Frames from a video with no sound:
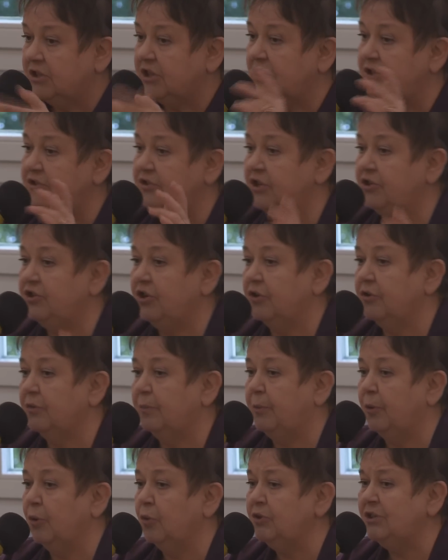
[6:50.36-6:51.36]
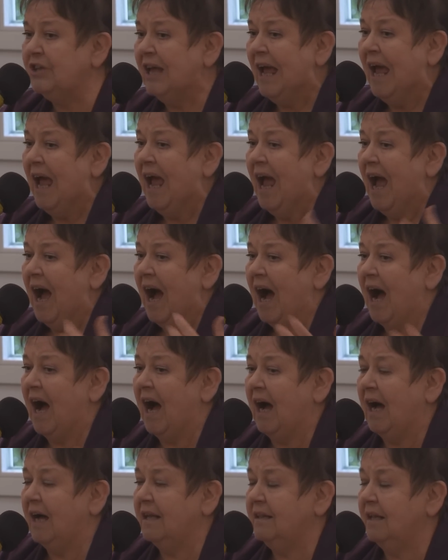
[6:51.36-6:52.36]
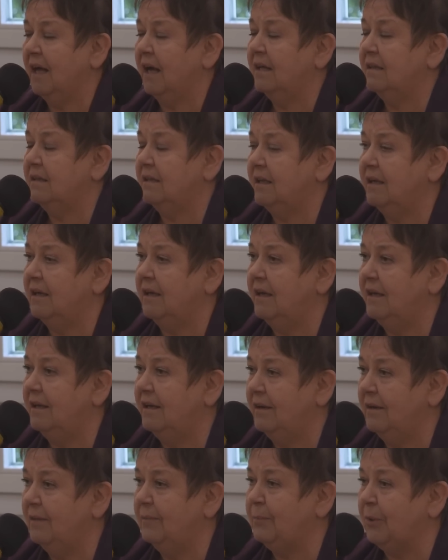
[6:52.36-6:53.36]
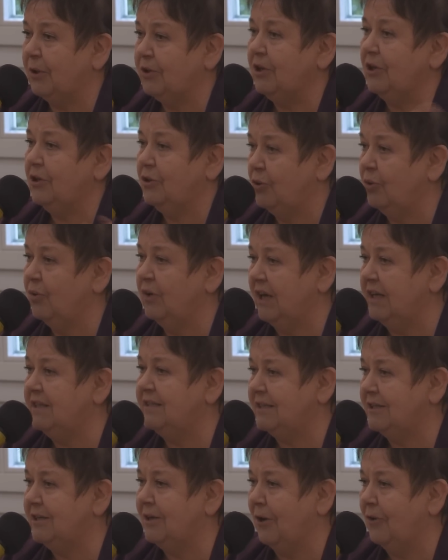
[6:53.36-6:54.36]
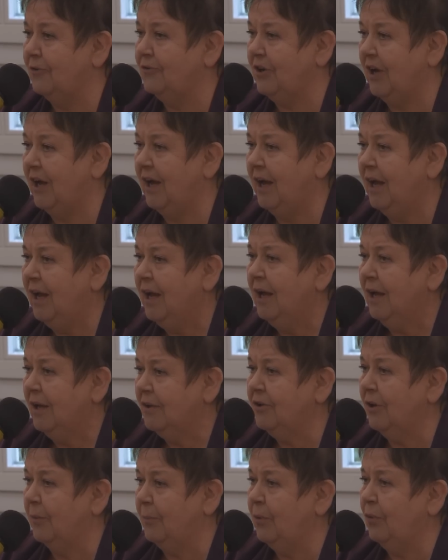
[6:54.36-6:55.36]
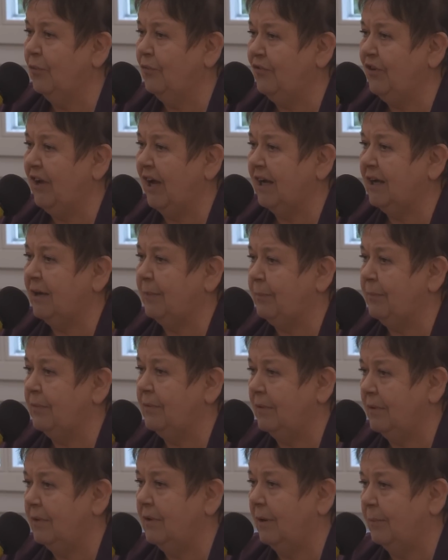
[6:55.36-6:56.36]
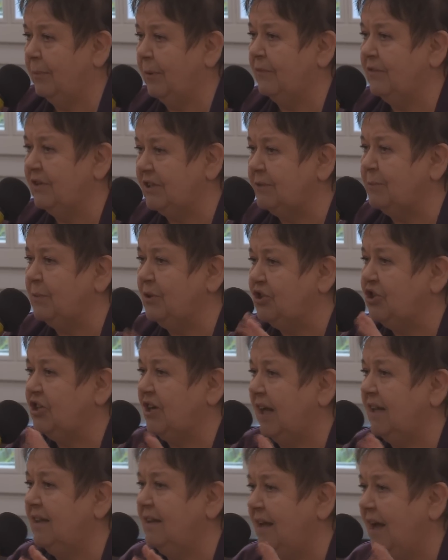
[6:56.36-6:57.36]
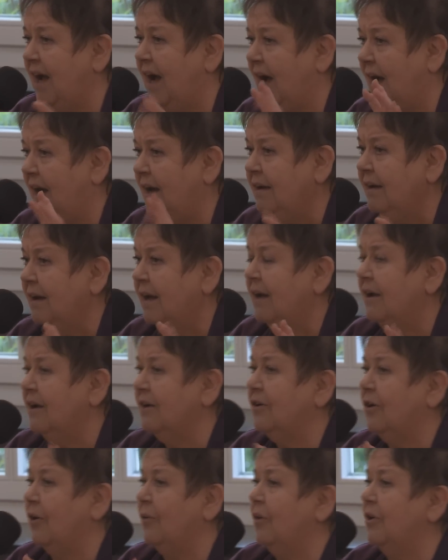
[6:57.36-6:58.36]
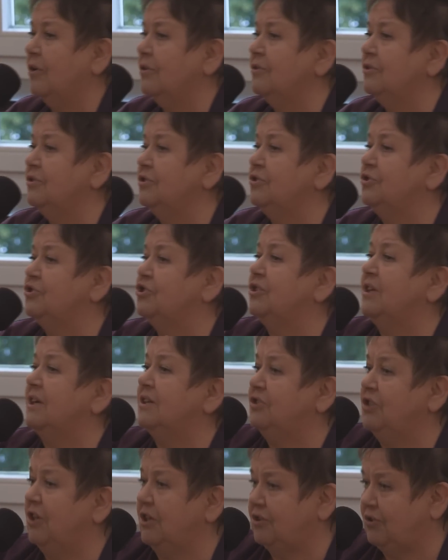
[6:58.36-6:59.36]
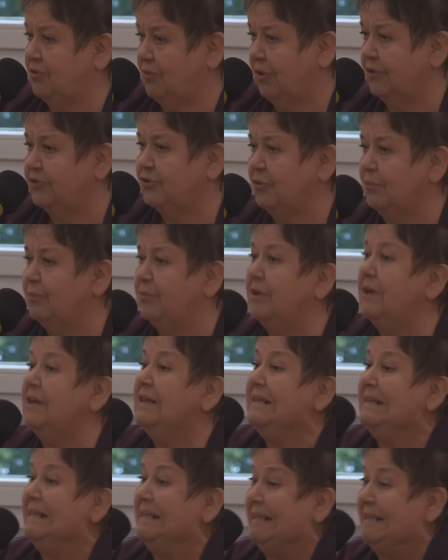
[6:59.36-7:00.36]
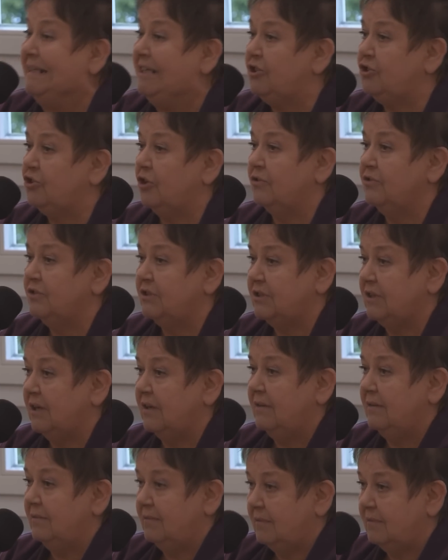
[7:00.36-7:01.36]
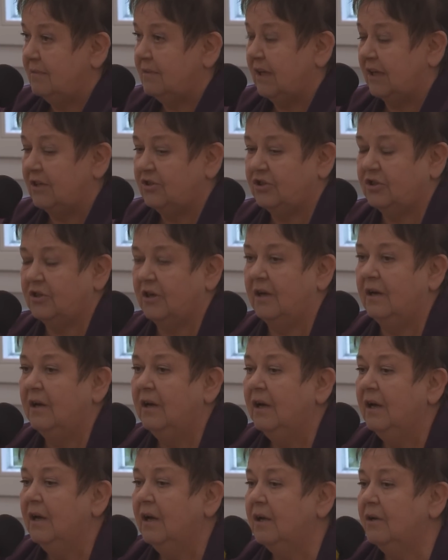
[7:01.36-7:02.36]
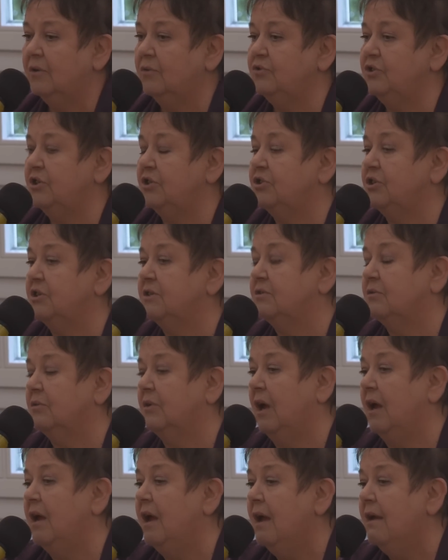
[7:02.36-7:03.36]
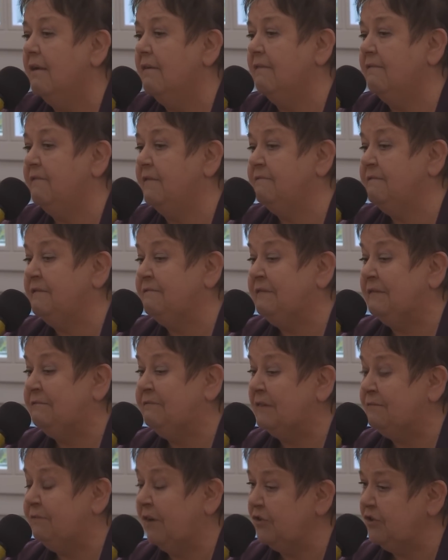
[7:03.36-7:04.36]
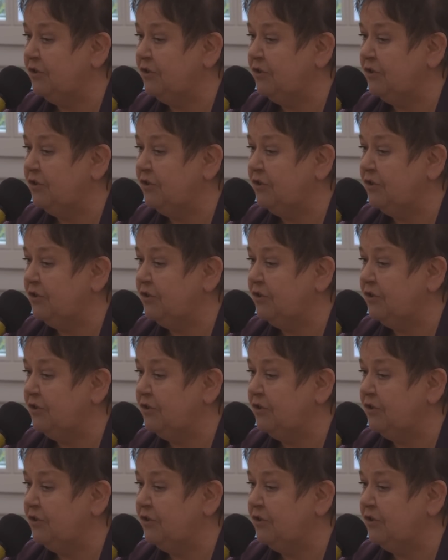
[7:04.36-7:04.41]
60+, plus, a na tej, po tej drugiej stronie no, był wiek, no, powiedzmy średnia około 40 osób, i, i licząc y, też y, ludzi jeszcze z drugiej w, w